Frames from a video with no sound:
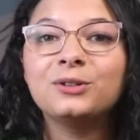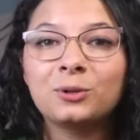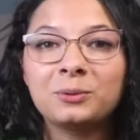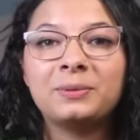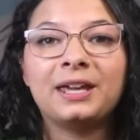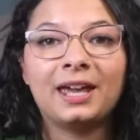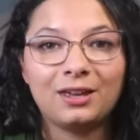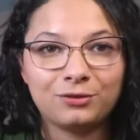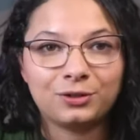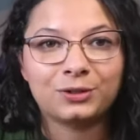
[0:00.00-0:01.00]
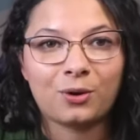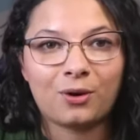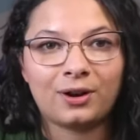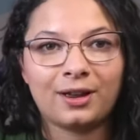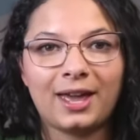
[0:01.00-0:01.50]
sobre Behavior
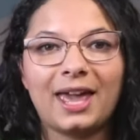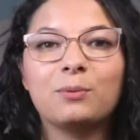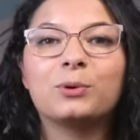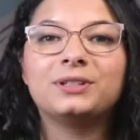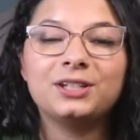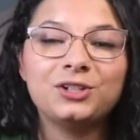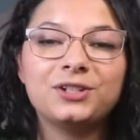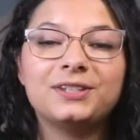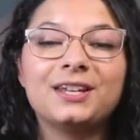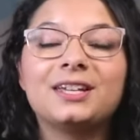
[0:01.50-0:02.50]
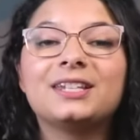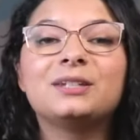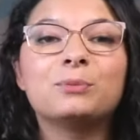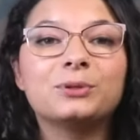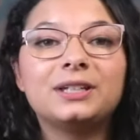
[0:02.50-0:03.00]
Score, é importante dizer que
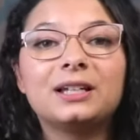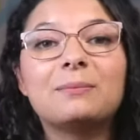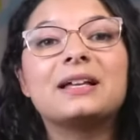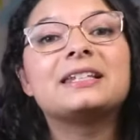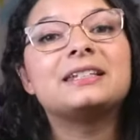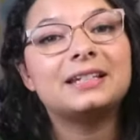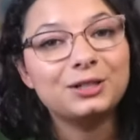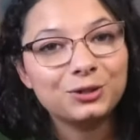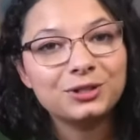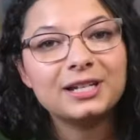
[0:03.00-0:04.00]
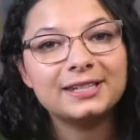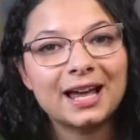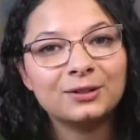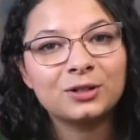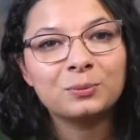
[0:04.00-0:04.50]
esse modelo é bastante
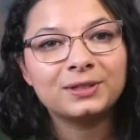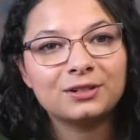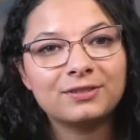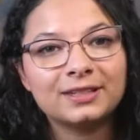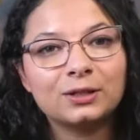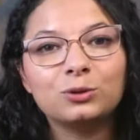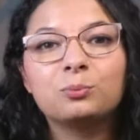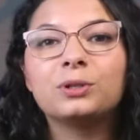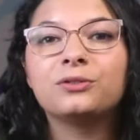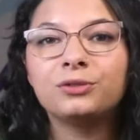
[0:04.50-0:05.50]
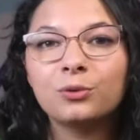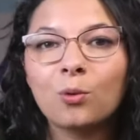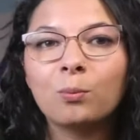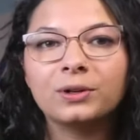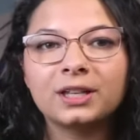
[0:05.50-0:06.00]
utilizado na observação do perfil
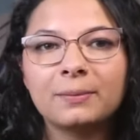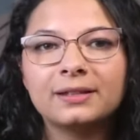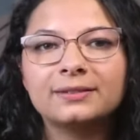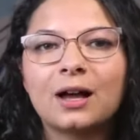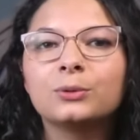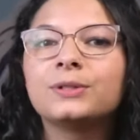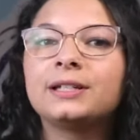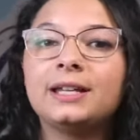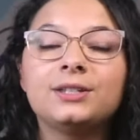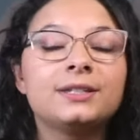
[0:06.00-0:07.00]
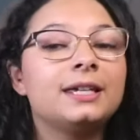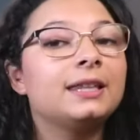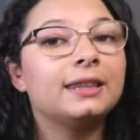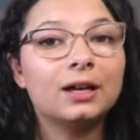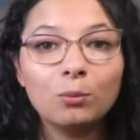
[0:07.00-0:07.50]
comportamental dos clientes que
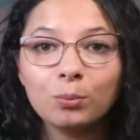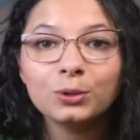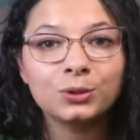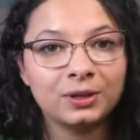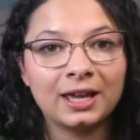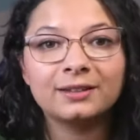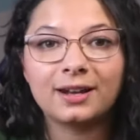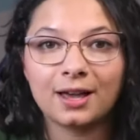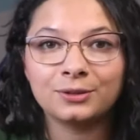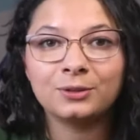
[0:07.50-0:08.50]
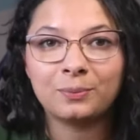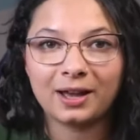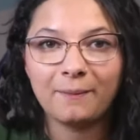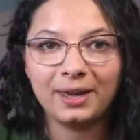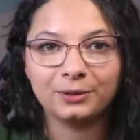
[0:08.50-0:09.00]
não possuem atrasos no
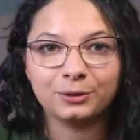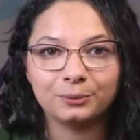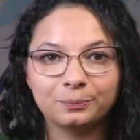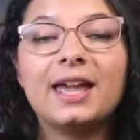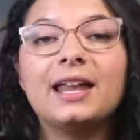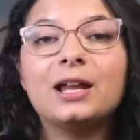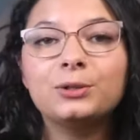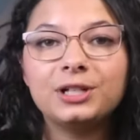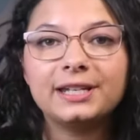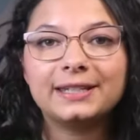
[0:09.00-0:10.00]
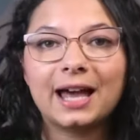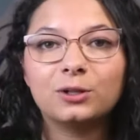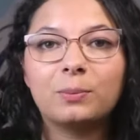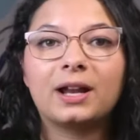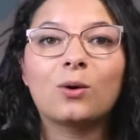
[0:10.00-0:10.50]
pagamento. Ele é
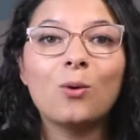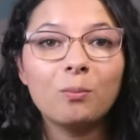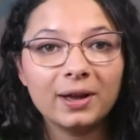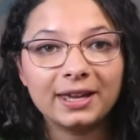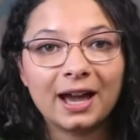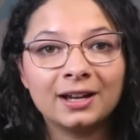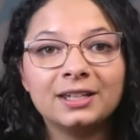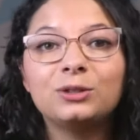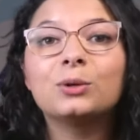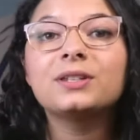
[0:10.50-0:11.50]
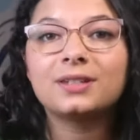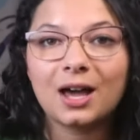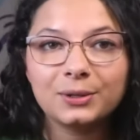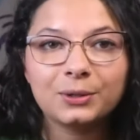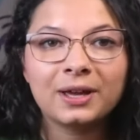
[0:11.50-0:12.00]
utilizado para acompanhar e
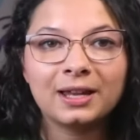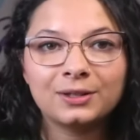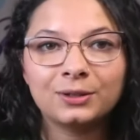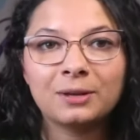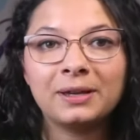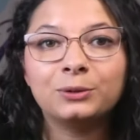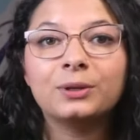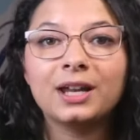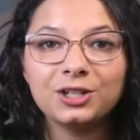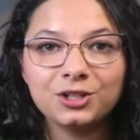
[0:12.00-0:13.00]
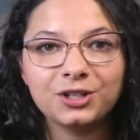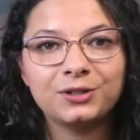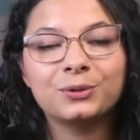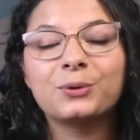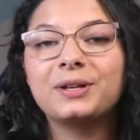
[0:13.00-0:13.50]
dosar o seu relacionamento
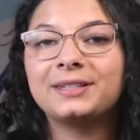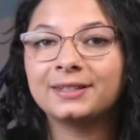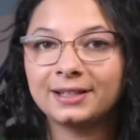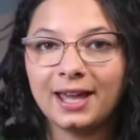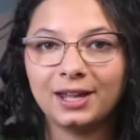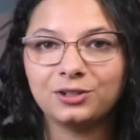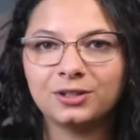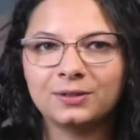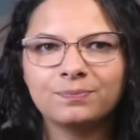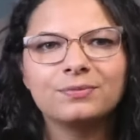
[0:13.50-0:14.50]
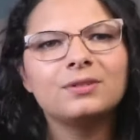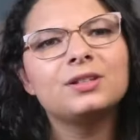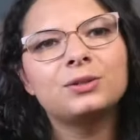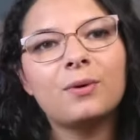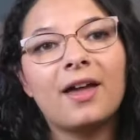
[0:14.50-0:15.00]
creditício com esses clientes,
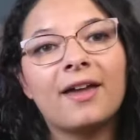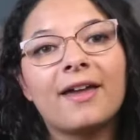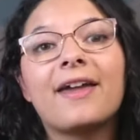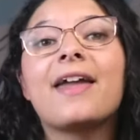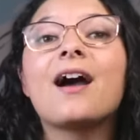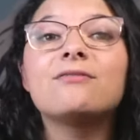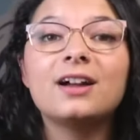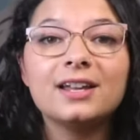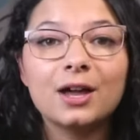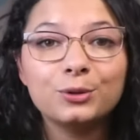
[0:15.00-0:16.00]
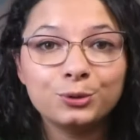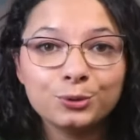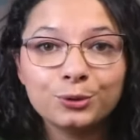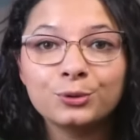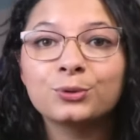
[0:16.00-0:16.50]
isso é, reavaliar os
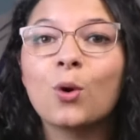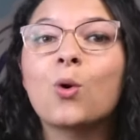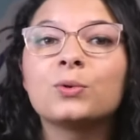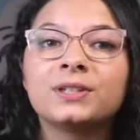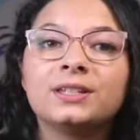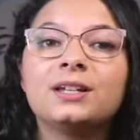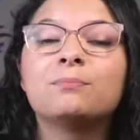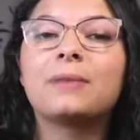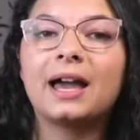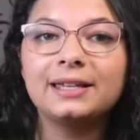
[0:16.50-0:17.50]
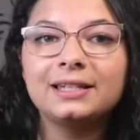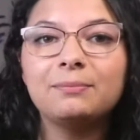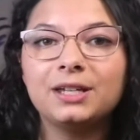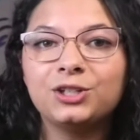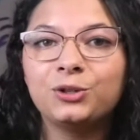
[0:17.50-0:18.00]
juros ou conceder mais
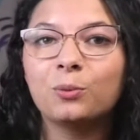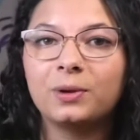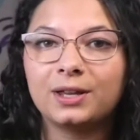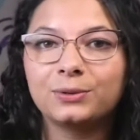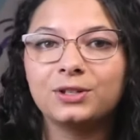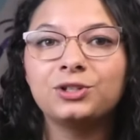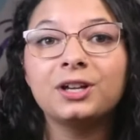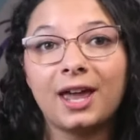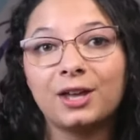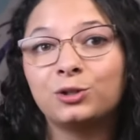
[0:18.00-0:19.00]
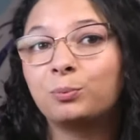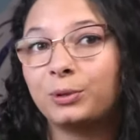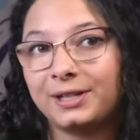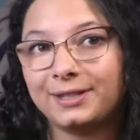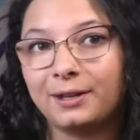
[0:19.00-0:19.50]
limite em operações de crédito,
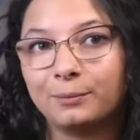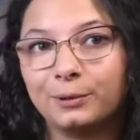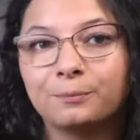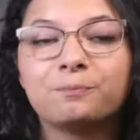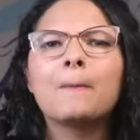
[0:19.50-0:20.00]
por exemplo.